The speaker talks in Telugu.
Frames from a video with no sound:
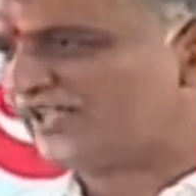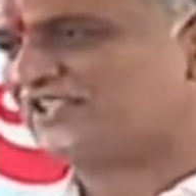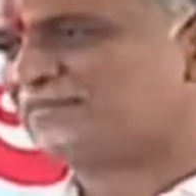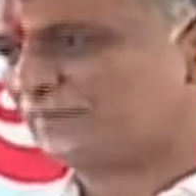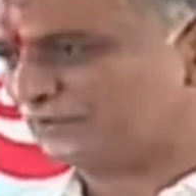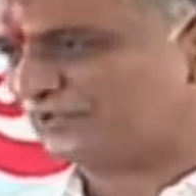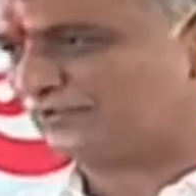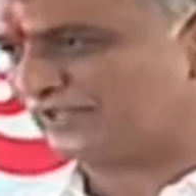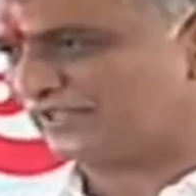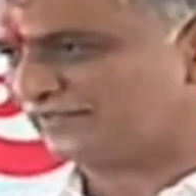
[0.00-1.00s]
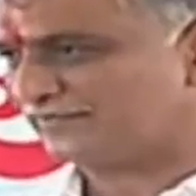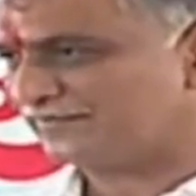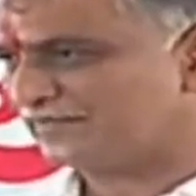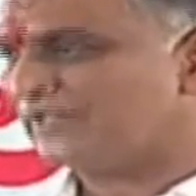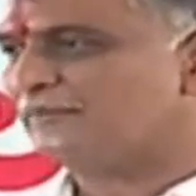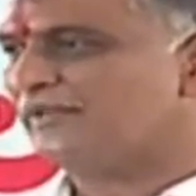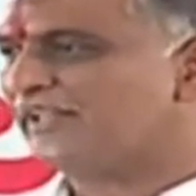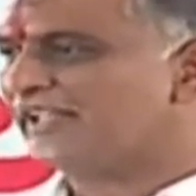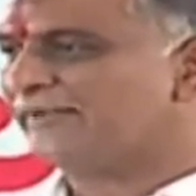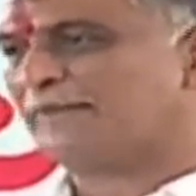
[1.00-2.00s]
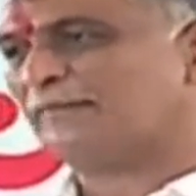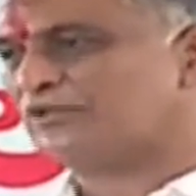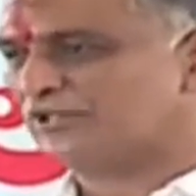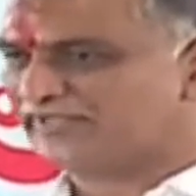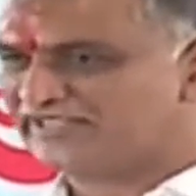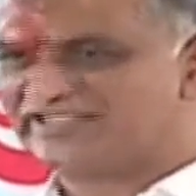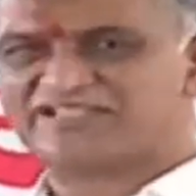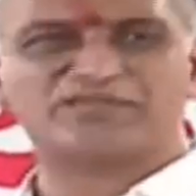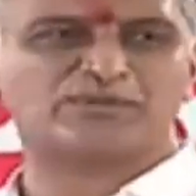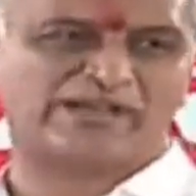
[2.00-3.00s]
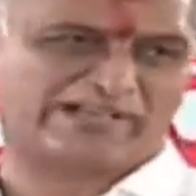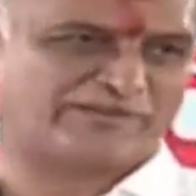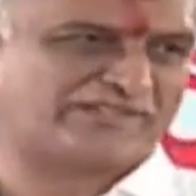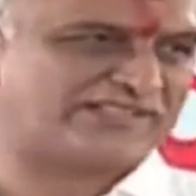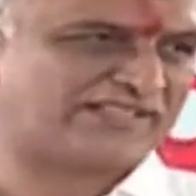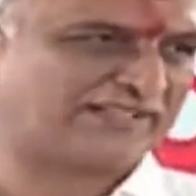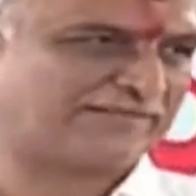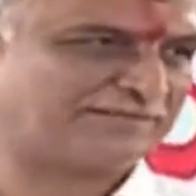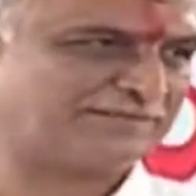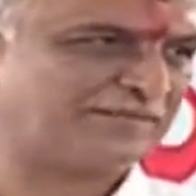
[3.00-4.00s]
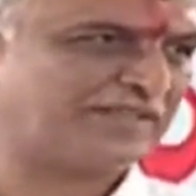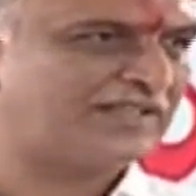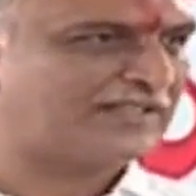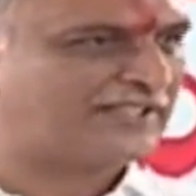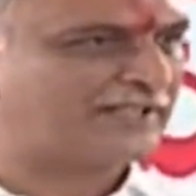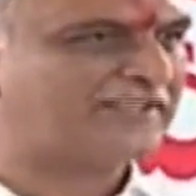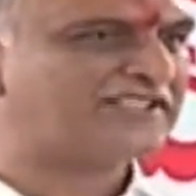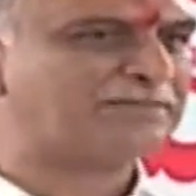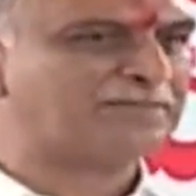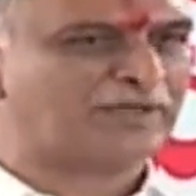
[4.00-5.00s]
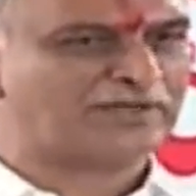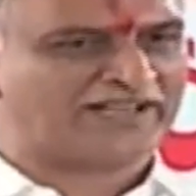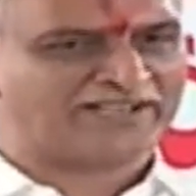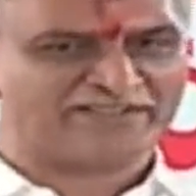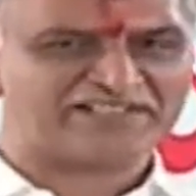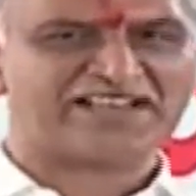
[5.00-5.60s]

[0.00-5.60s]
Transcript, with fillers: టీఆర్ఎస్ ప్రభుత్వం ఉన్నది మరి ఏ ప్రభుత్వం ఏం చేస్తుందో ఆలోచించాలి నేను మీకు చెప్తా ఉన్న అన్ని